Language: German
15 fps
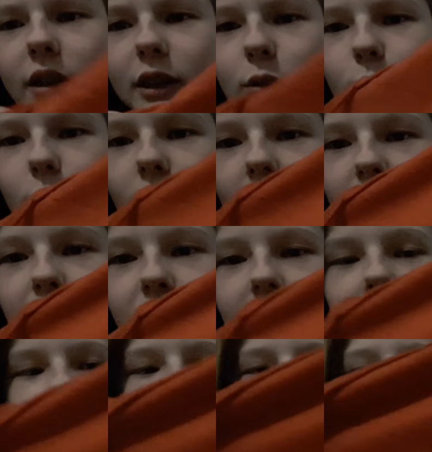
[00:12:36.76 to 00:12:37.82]
Rot. Nicht so orange, wie
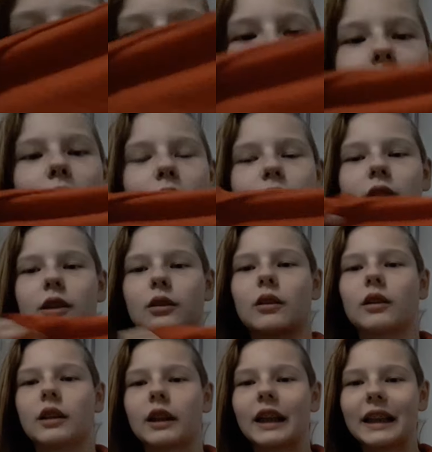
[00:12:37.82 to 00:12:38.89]
es gerade in der Kamera aussieht,
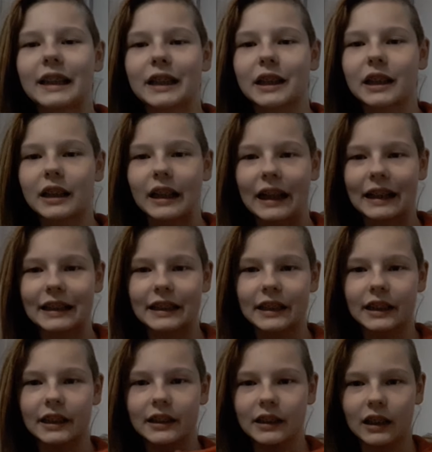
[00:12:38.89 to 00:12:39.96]
sondern ein richtig,
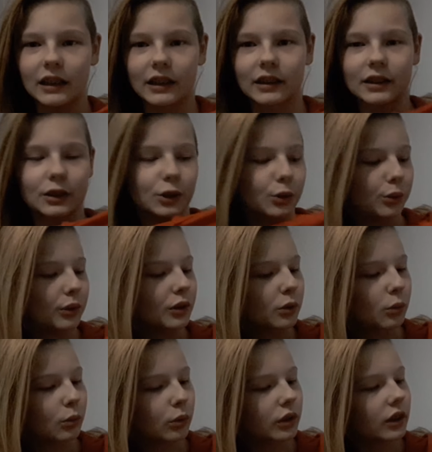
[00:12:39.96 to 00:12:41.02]
richtig knalliges,
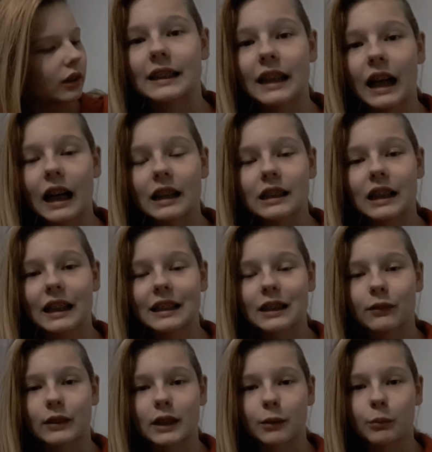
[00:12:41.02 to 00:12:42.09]
schönes Rot. Das
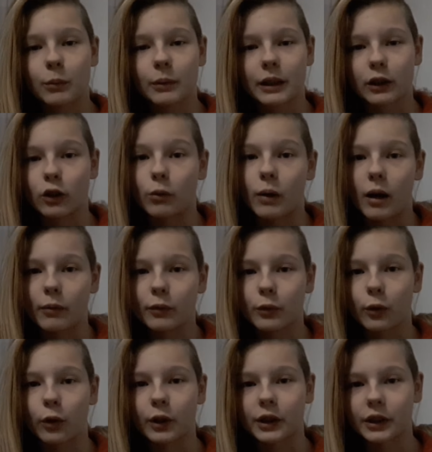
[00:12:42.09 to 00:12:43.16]
letzte, was ich mir mitgenommen habe
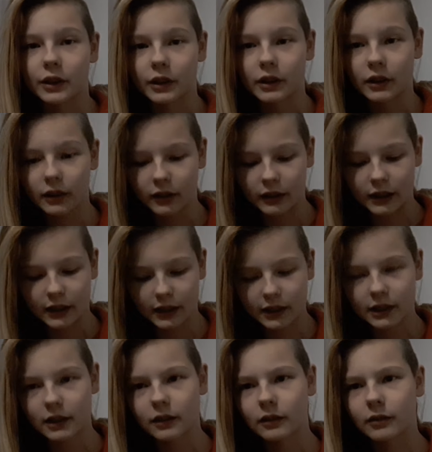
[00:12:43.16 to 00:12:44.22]
für heute
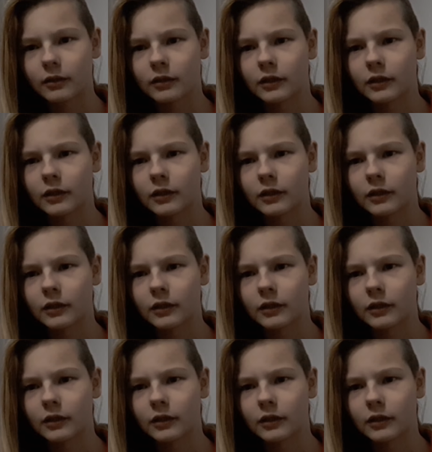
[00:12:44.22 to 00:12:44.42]
ist...